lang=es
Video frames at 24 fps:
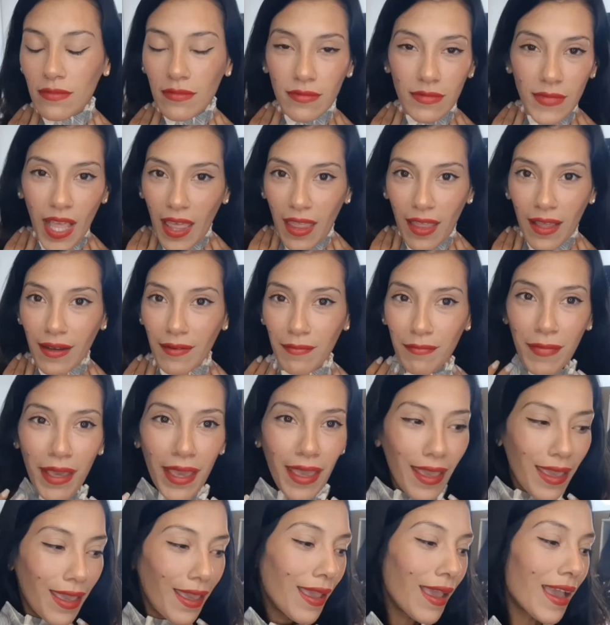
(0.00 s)
nada, me
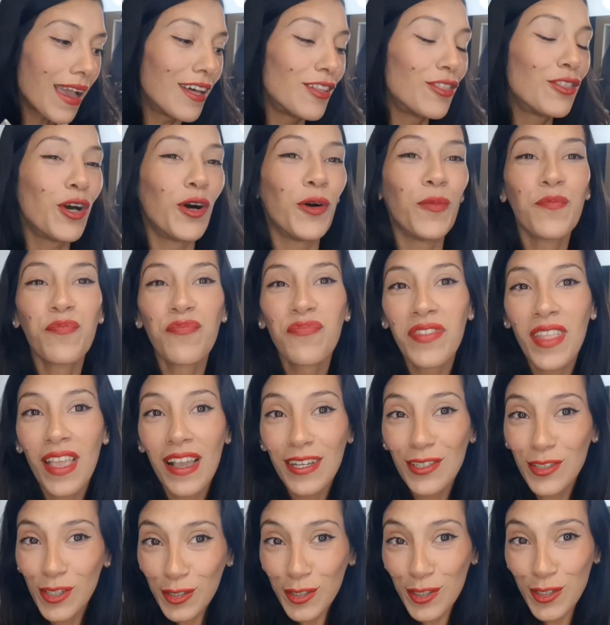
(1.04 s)
encantó.
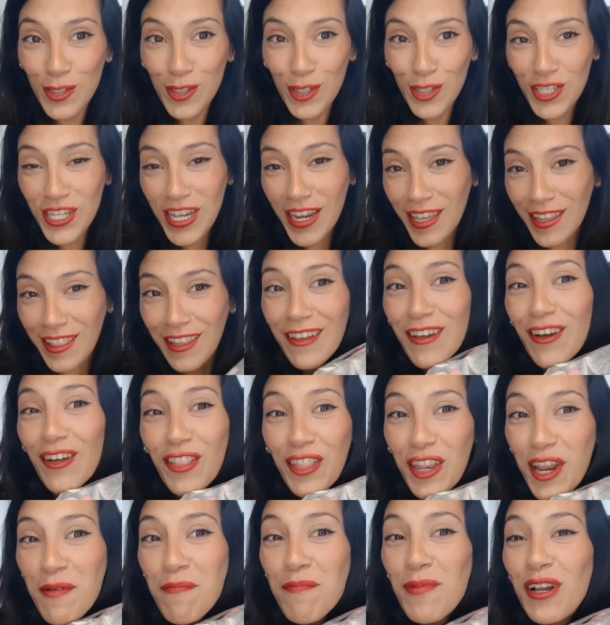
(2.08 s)
Yo estoy chocha que tengo
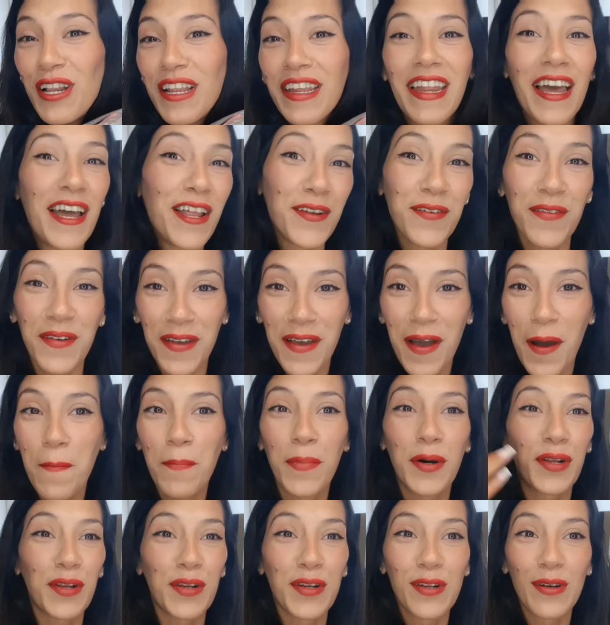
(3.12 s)
tres poleras nuevas
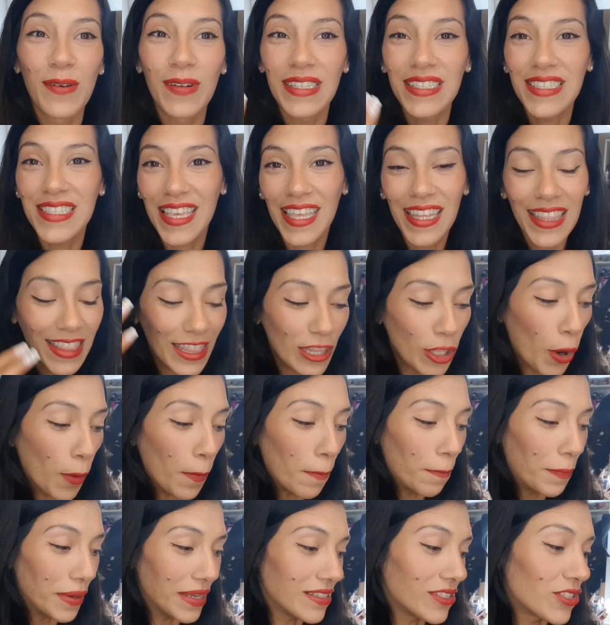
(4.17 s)
por 900
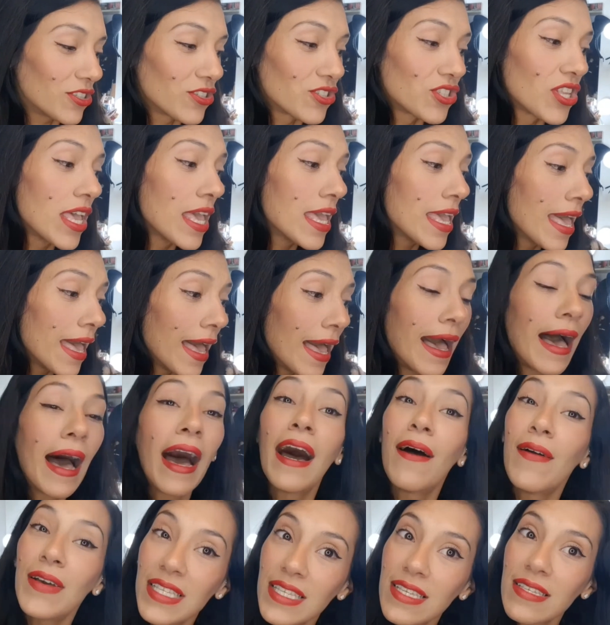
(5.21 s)
pesos.
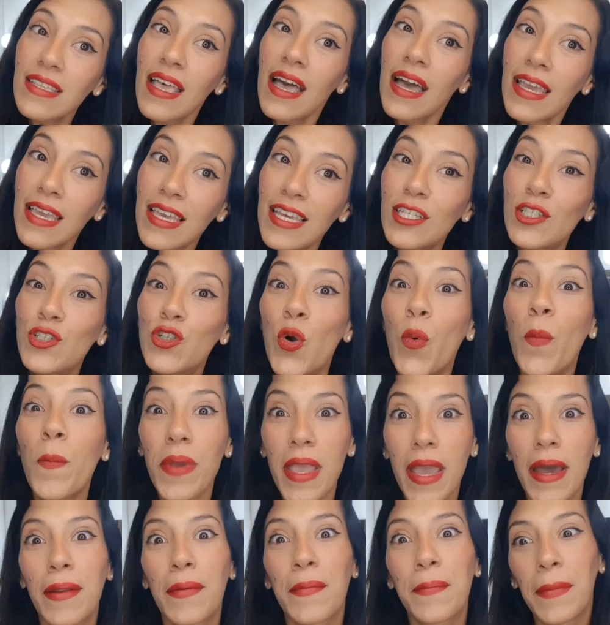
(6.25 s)
A veces hay que
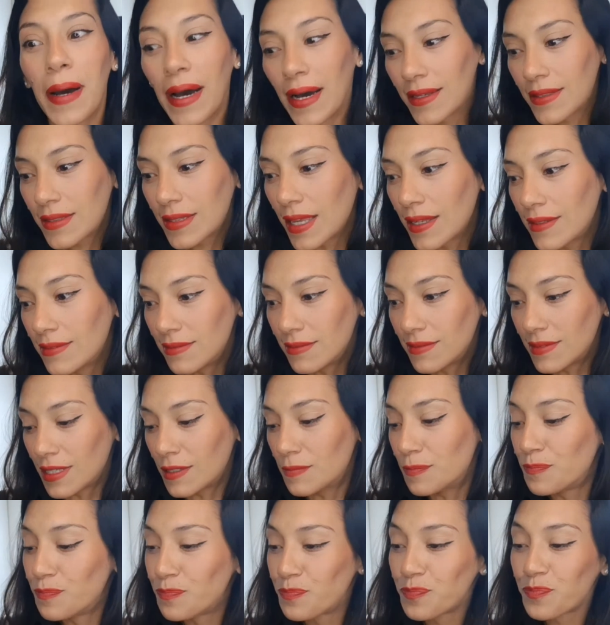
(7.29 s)
chusmear
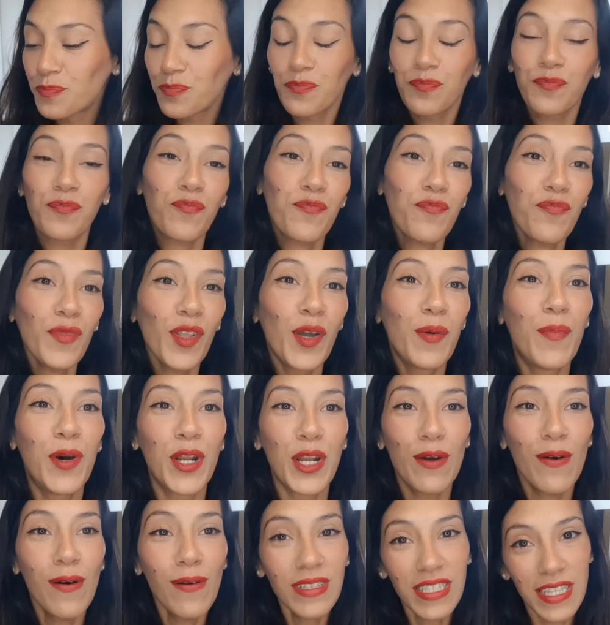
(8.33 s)
bastante.
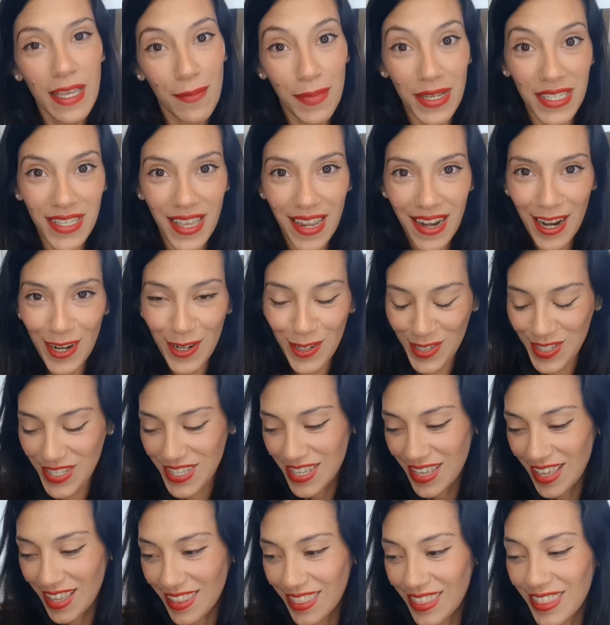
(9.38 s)
Bueno, vamos a pasar a lo
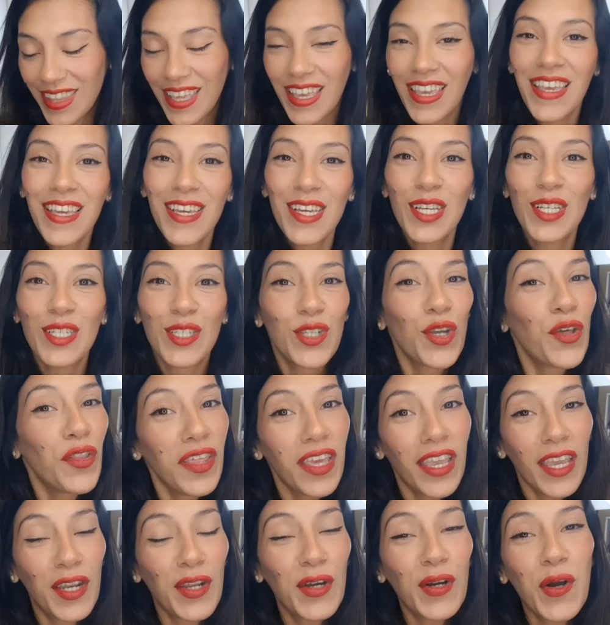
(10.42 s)
siguiente. Yo
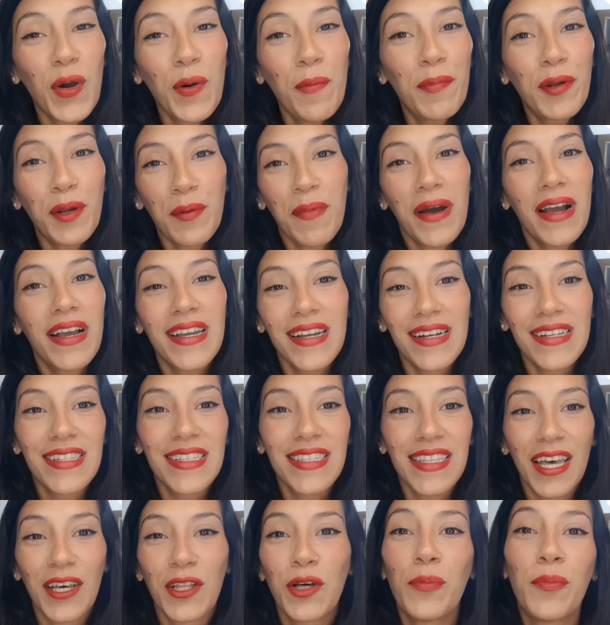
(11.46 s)
dije, no compro más
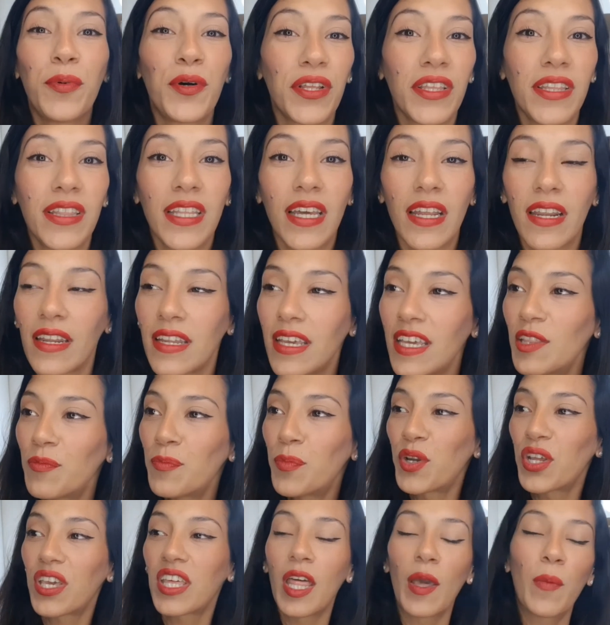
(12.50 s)
calzado por internet
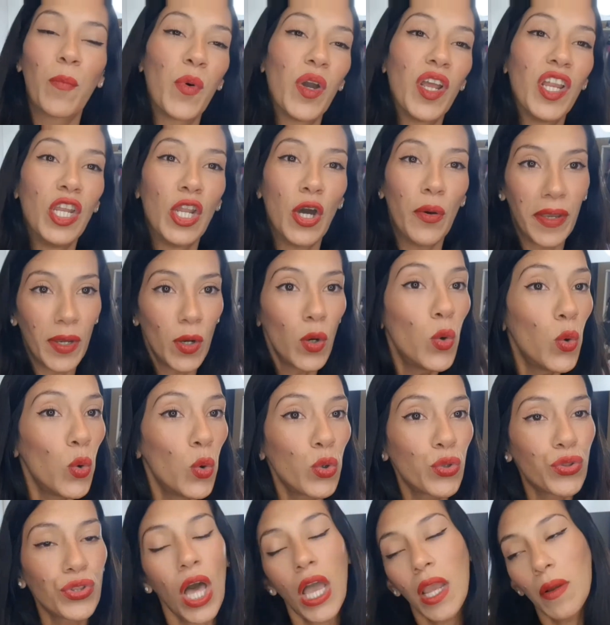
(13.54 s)
porque después no me
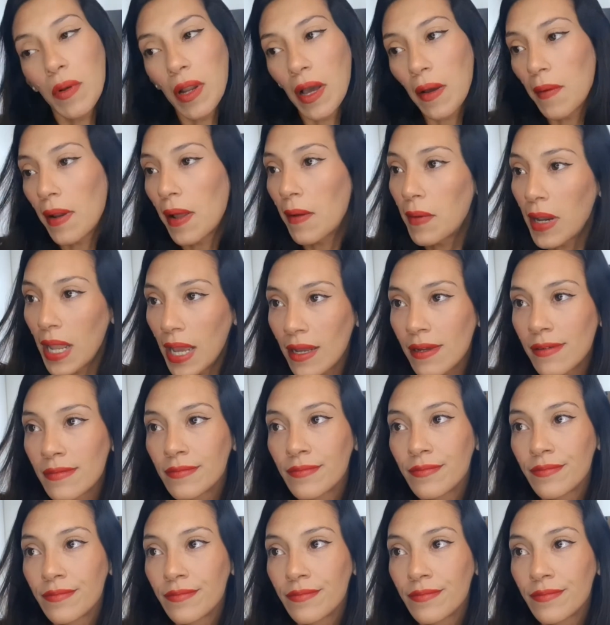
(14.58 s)
gusta y bla, bla, bla.